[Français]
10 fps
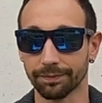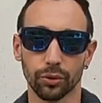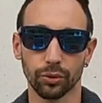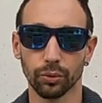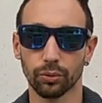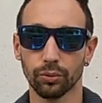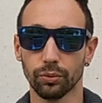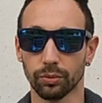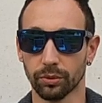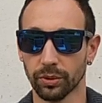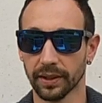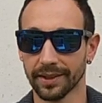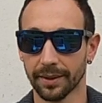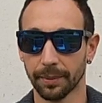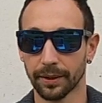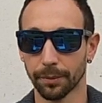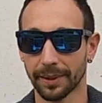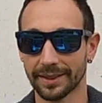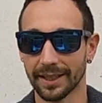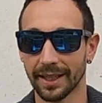Surtout, ne tentez pas de
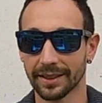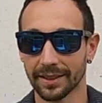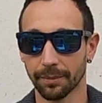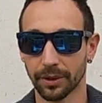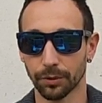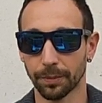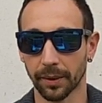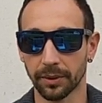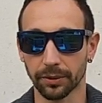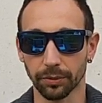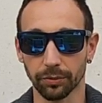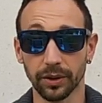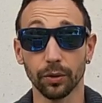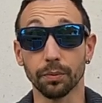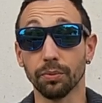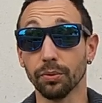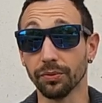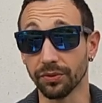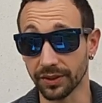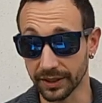passer l'examen du permis de conduire le plus
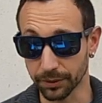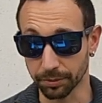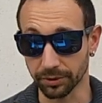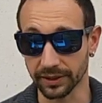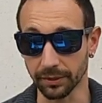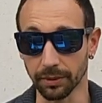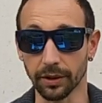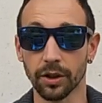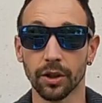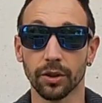vite possible.